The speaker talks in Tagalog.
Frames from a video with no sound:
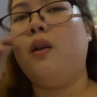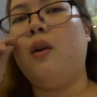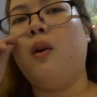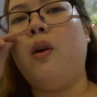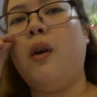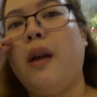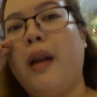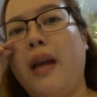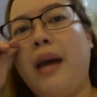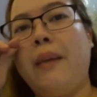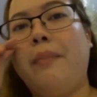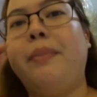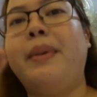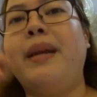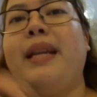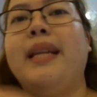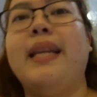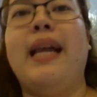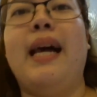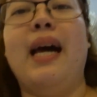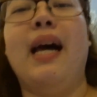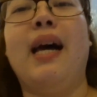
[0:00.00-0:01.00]
Oo nga
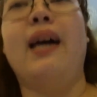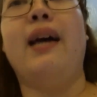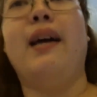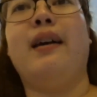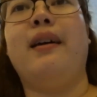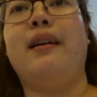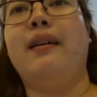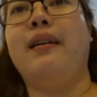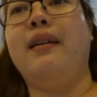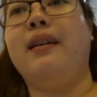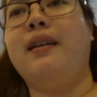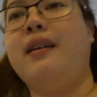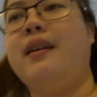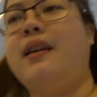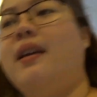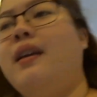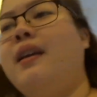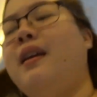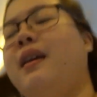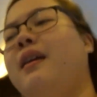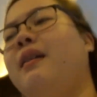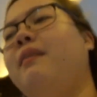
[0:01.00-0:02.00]
pala.
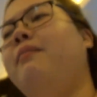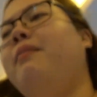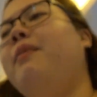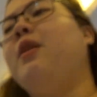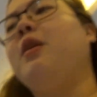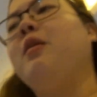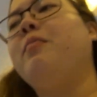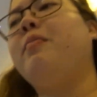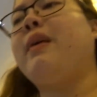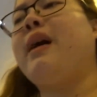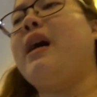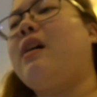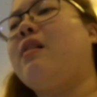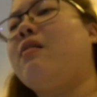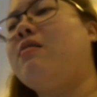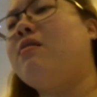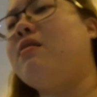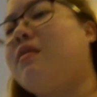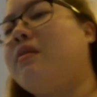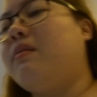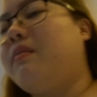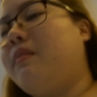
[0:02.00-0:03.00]
Meron pa
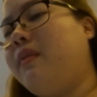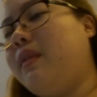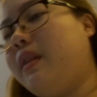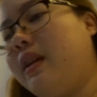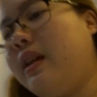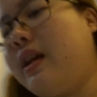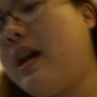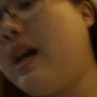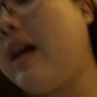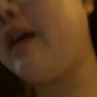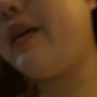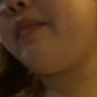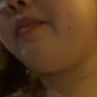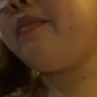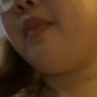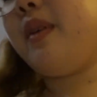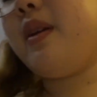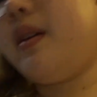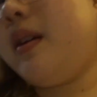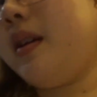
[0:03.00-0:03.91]
akong um,